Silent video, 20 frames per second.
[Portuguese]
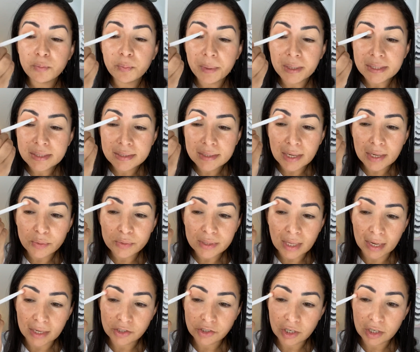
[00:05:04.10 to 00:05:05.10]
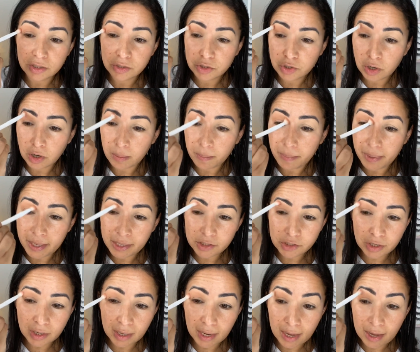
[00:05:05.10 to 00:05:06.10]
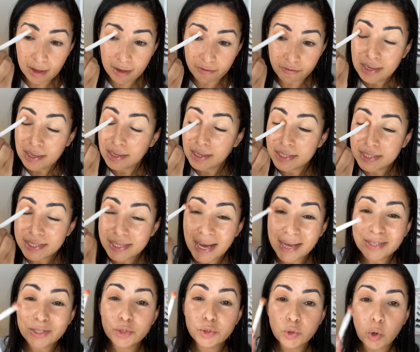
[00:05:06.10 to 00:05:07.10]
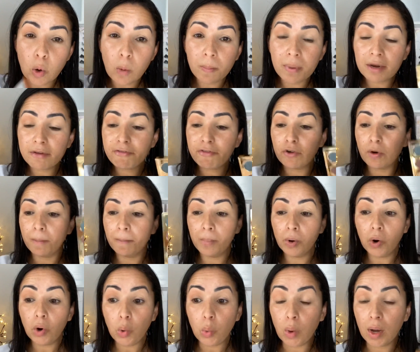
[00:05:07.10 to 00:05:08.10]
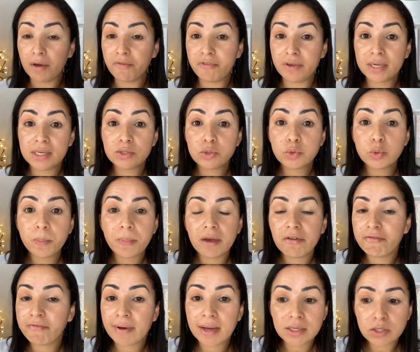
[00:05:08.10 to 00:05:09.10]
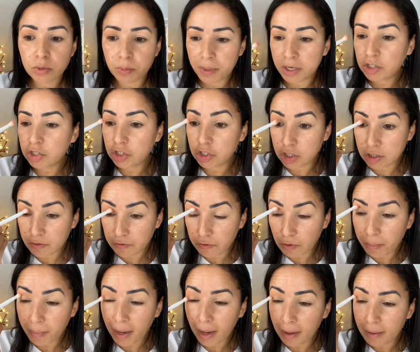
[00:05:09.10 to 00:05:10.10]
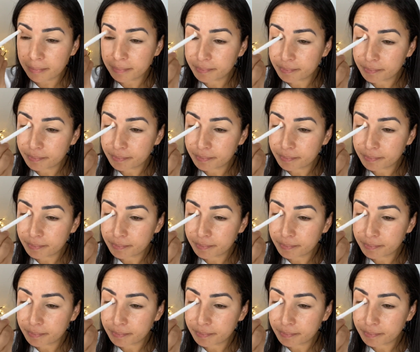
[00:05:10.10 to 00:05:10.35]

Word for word: o pincel, tá, gente? Ó, bem de leve, que se a sombra for boa, fica super fácil pra gente esfumar.